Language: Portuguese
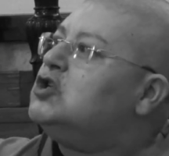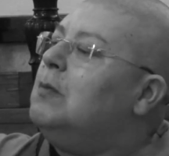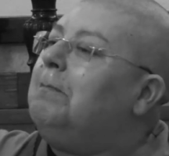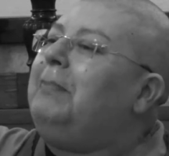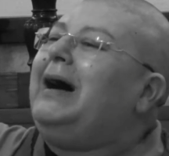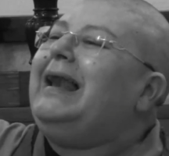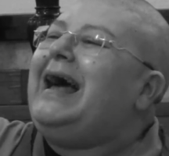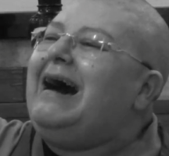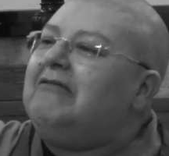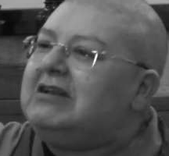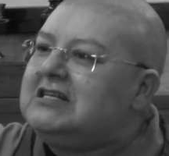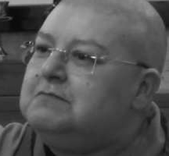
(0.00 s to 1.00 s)
são
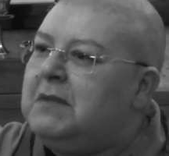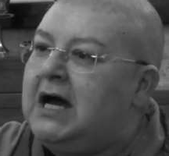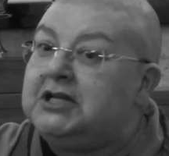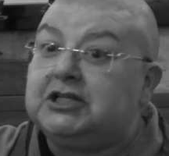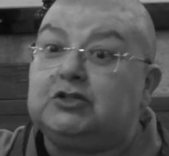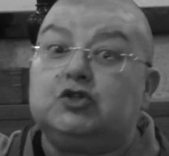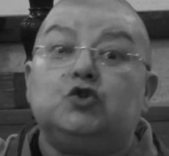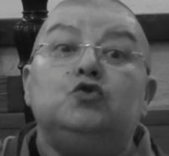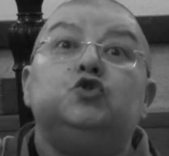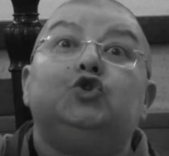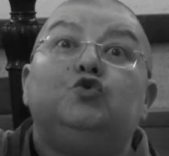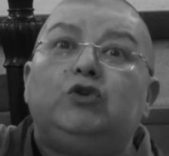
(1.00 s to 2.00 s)
palavras mágicas,
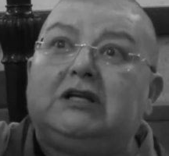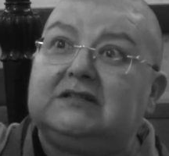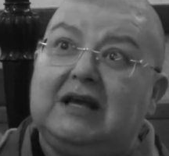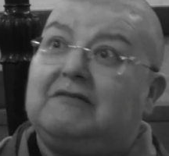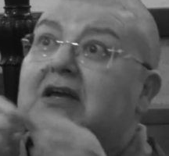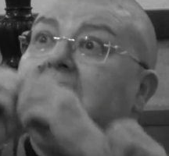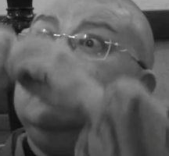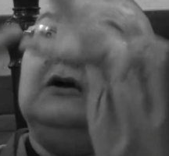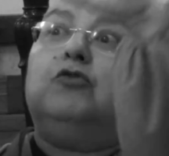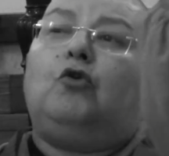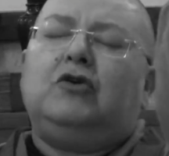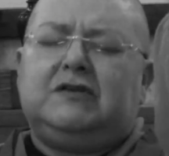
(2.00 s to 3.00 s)
conjuras, sabe?
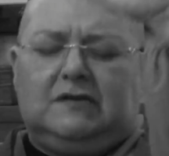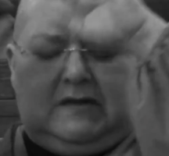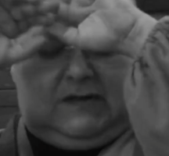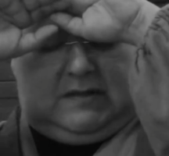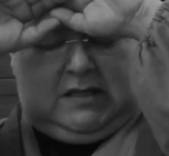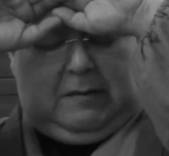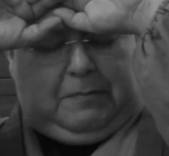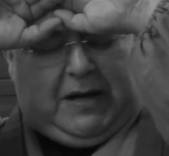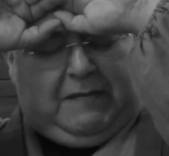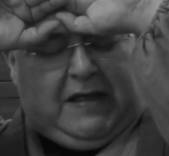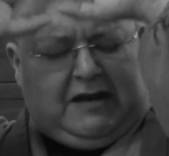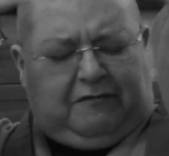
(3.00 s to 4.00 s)
Coisas assim,
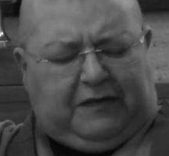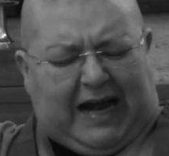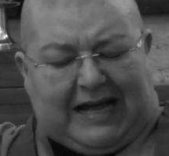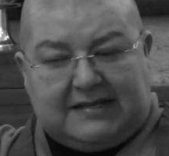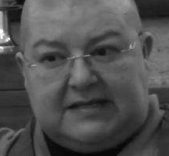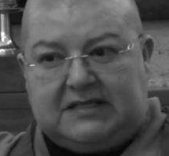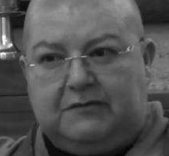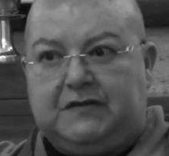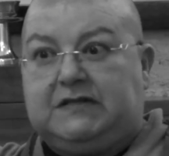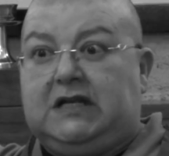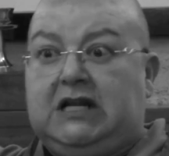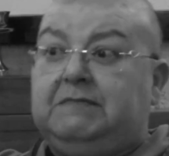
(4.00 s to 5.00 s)
aprender frases
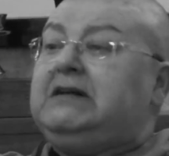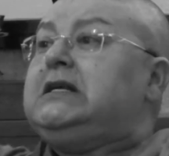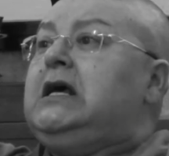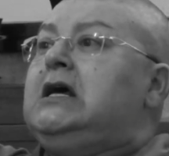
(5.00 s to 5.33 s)
dificílimas,